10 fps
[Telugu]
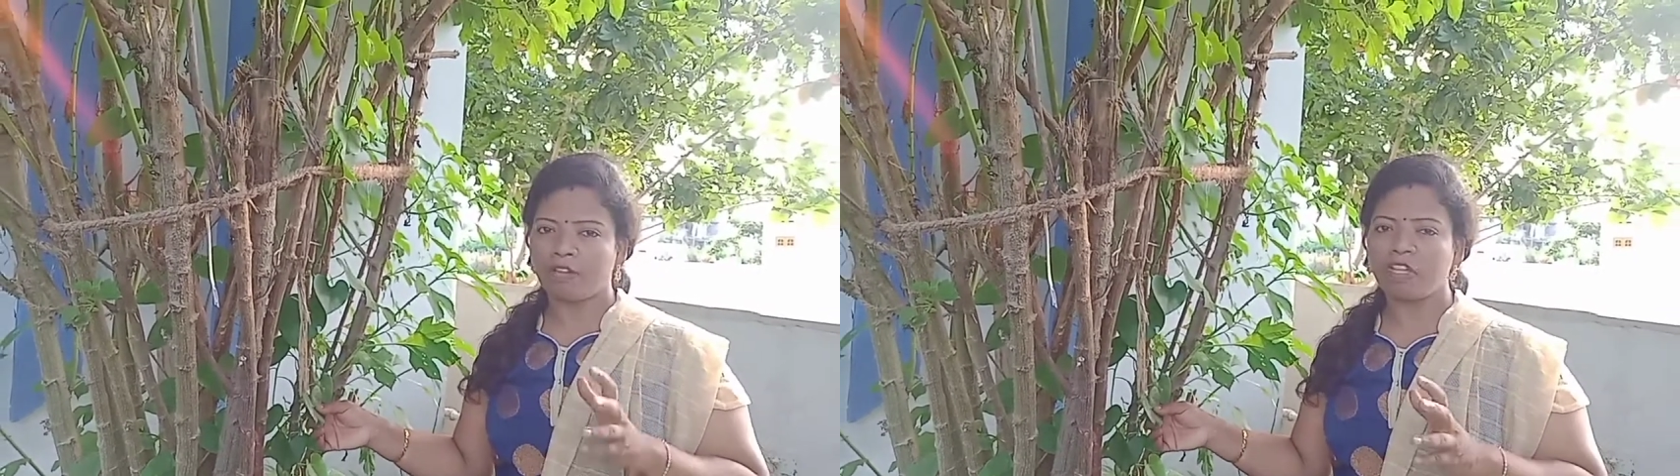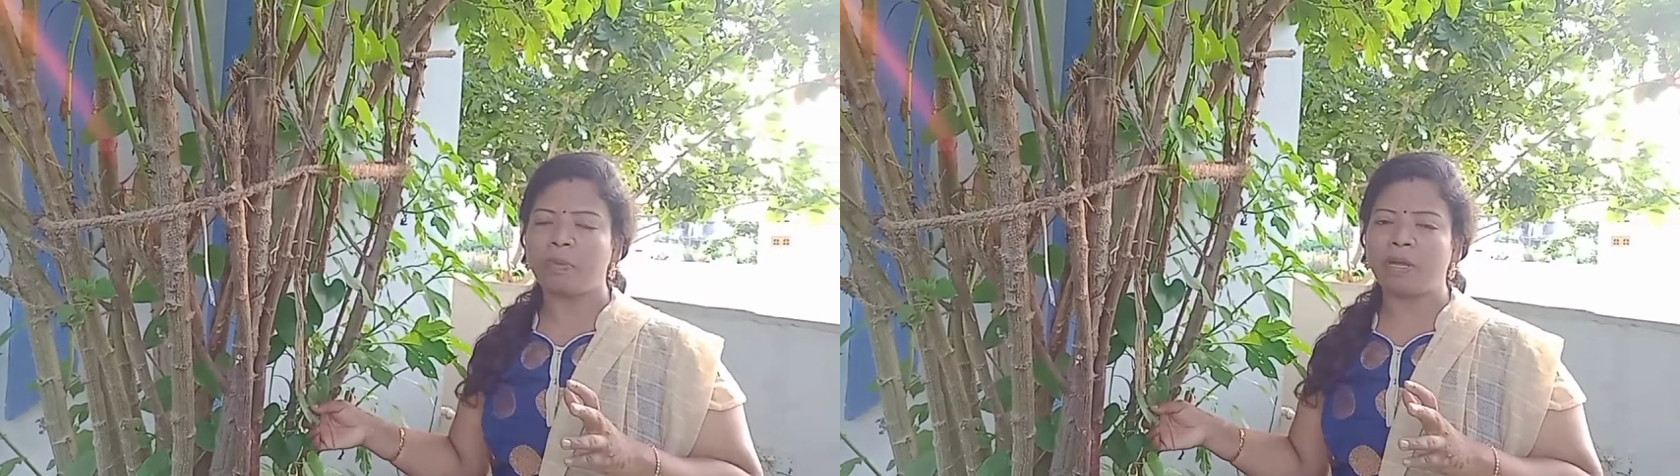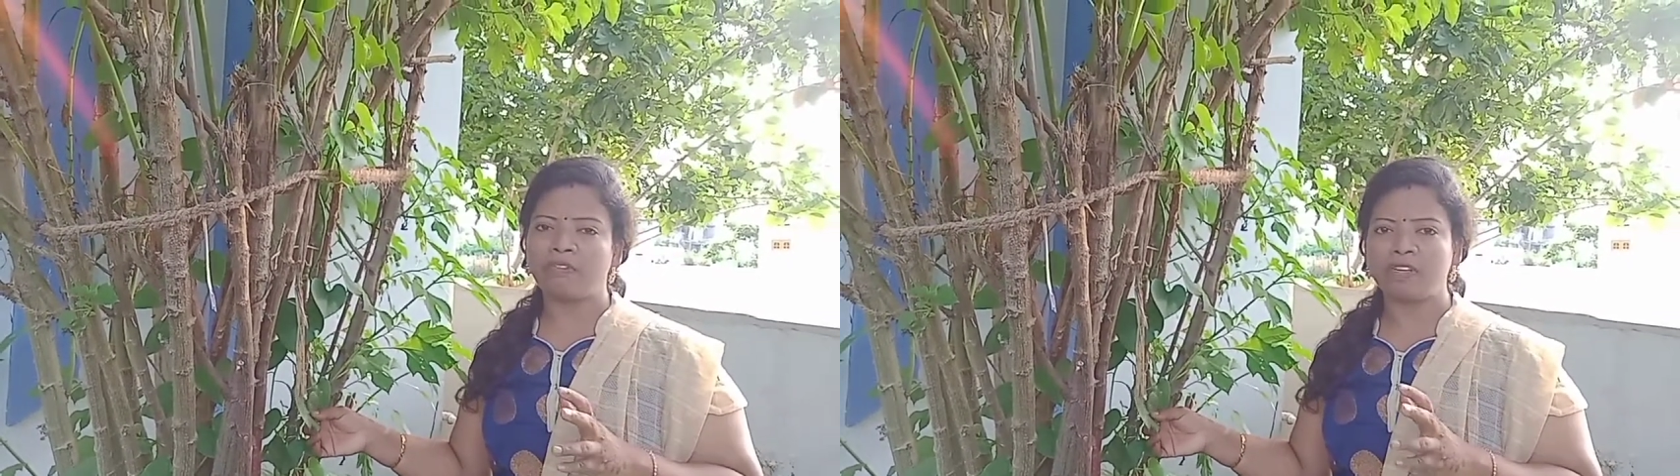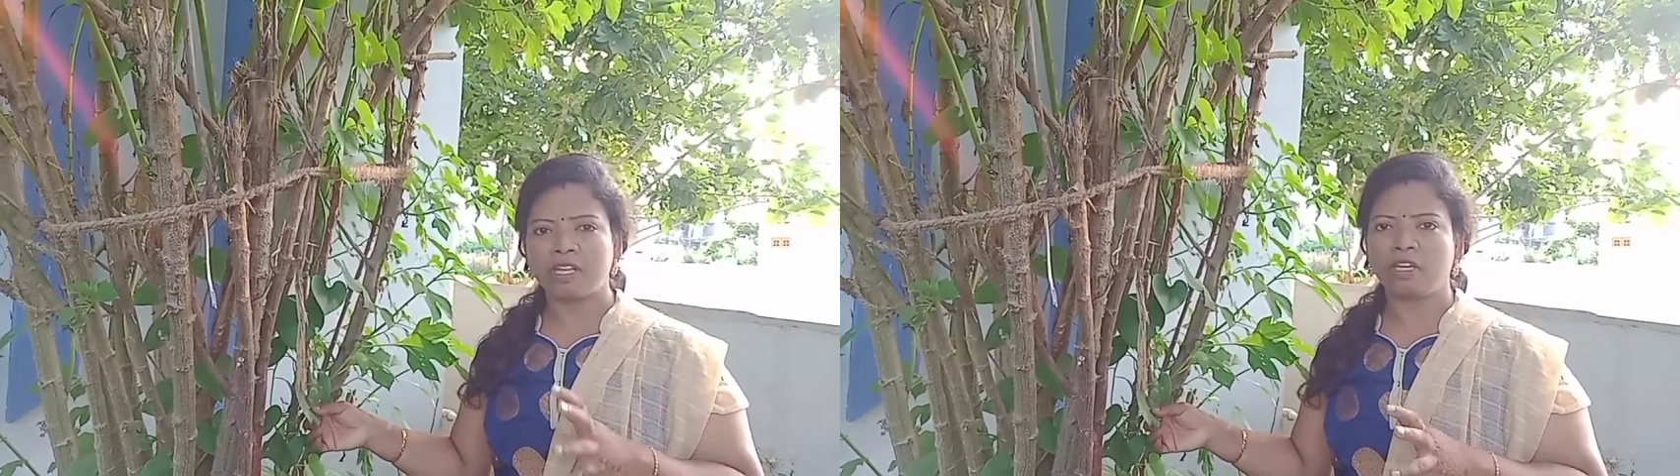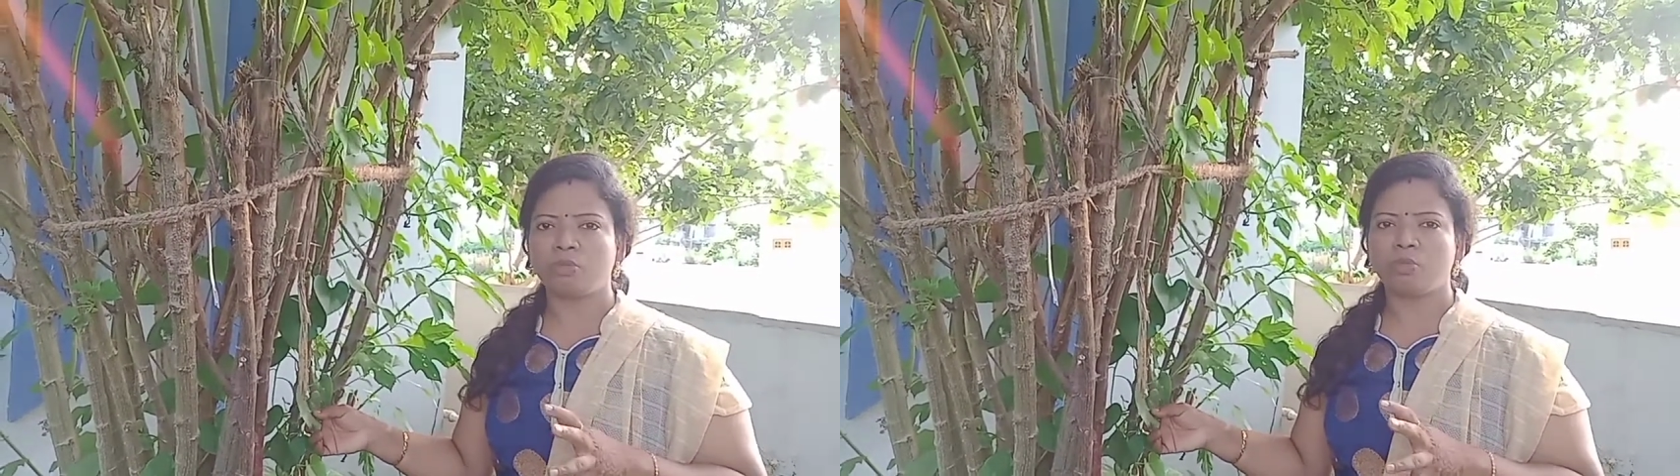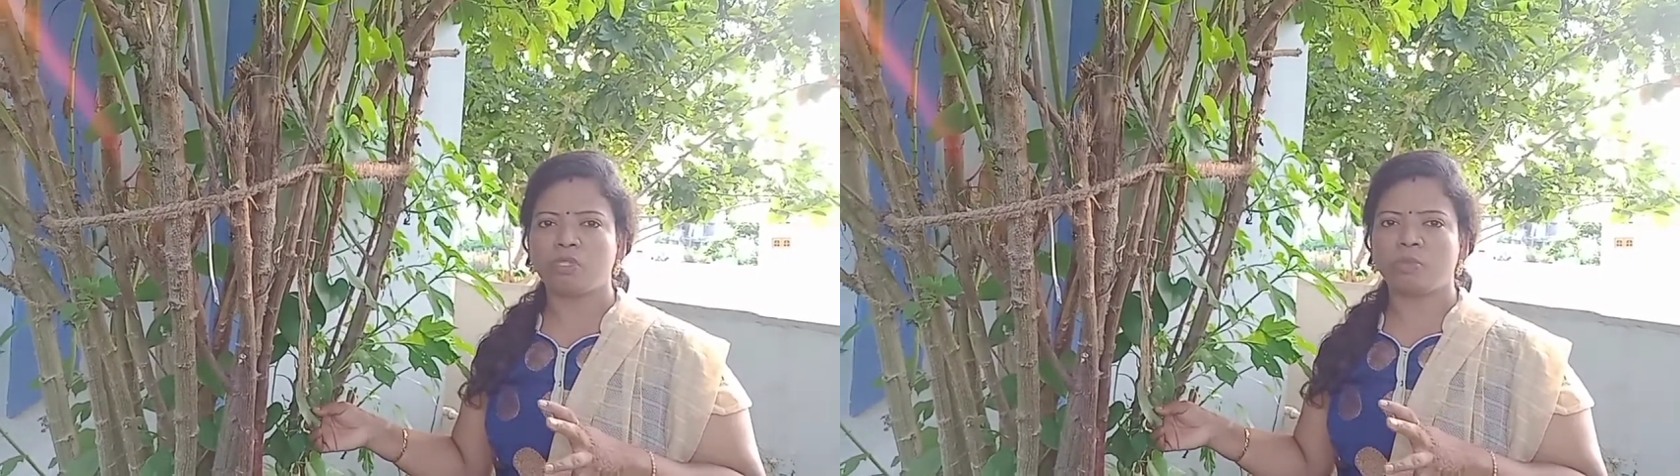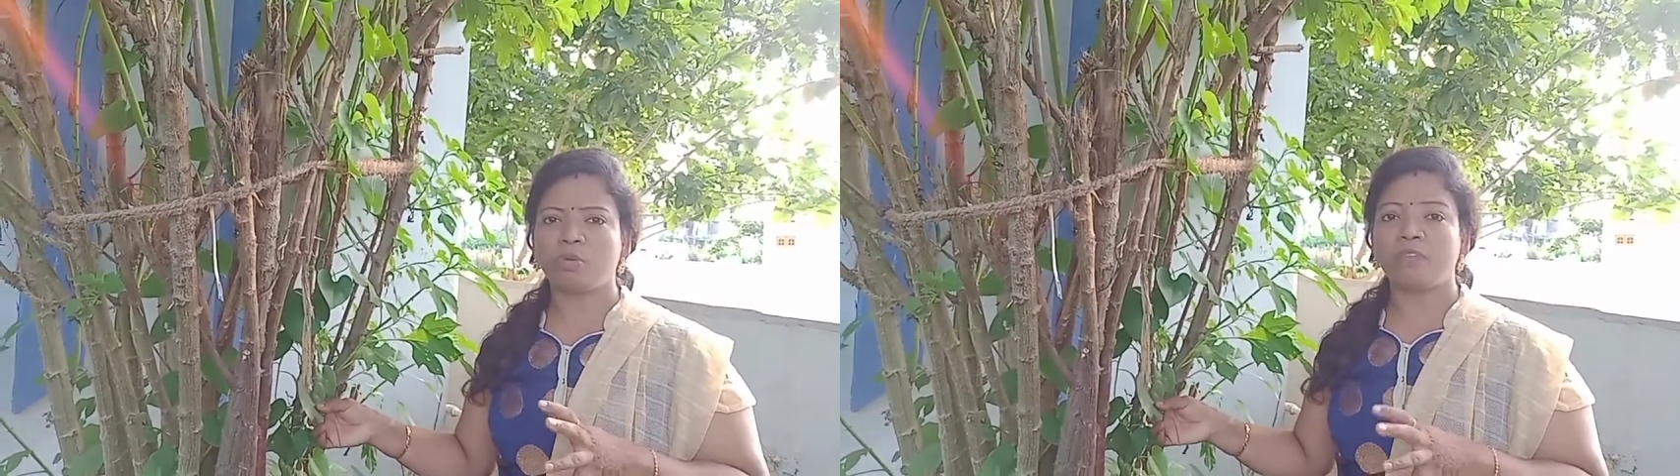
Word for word: ఆయుర్వేదిక్ బెనిఫిట్స్ అన్నీ చూసాము